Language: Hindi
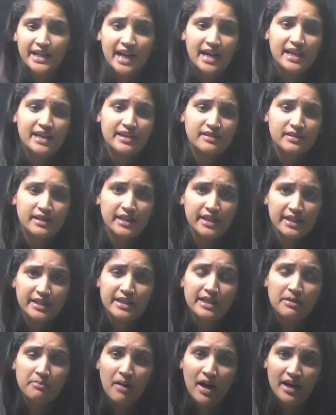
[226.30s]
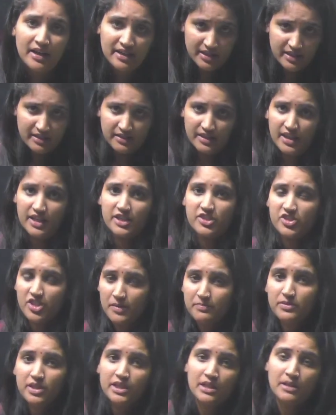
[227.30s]
करते हैं निर्माण करते हैं
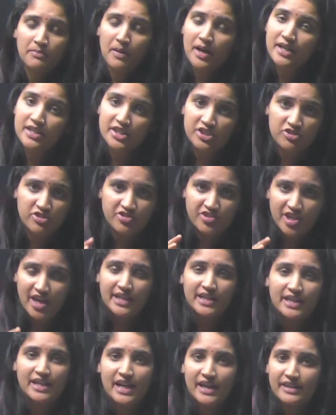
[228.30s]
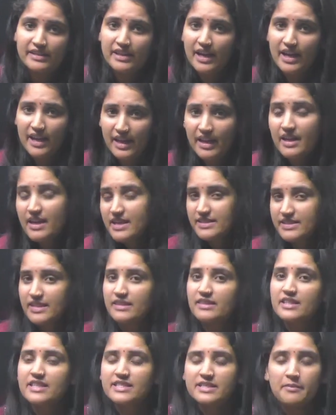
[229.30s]
शब्द निर्माण की जो चार इकाइयां हैं
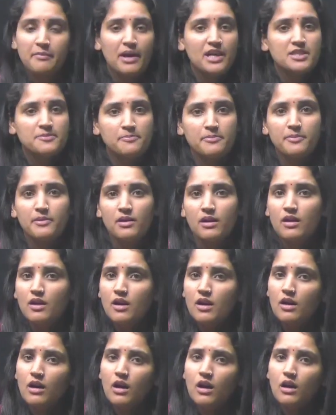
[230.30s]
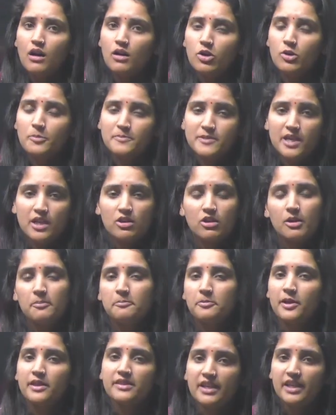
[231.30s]
संधि समास उपसर्ग और
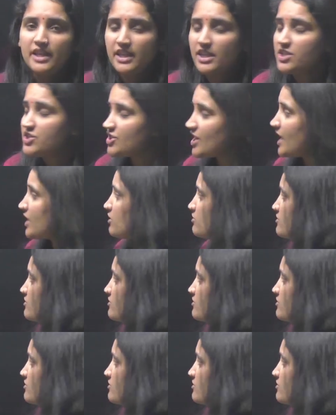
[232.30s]
प्रत्यय इन चारों से